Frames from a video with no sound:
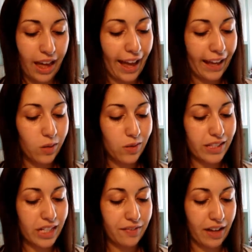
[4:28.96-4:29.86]
e
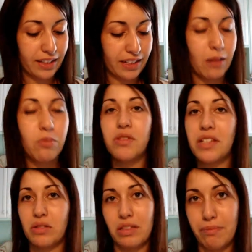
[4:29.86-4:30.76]
conservata nel
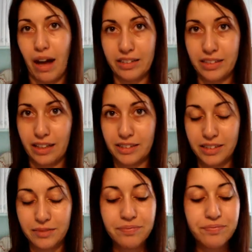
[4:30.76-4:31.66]
museo di
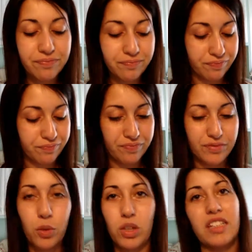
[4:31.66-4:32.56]
Baghdad
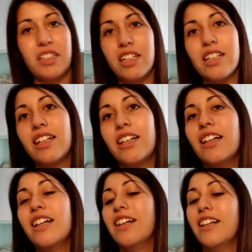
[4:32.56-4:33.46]
quindi
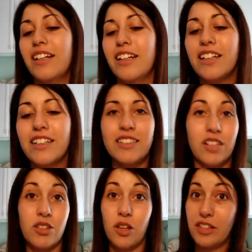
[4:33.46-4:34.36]
eh,
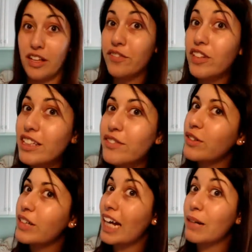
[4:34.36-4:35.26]
non so se volete
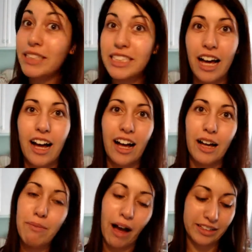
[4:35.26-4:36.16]
fare una caprina
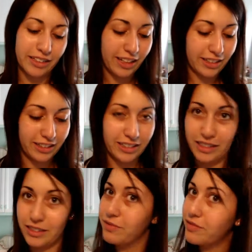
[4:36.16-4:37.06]
a
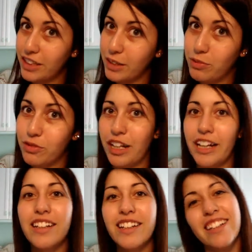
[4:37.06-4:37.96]
Baghdad fate
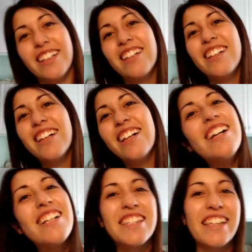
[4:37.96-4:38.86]
pure
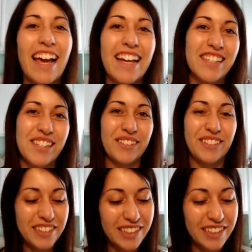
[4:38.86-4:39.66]
scherzo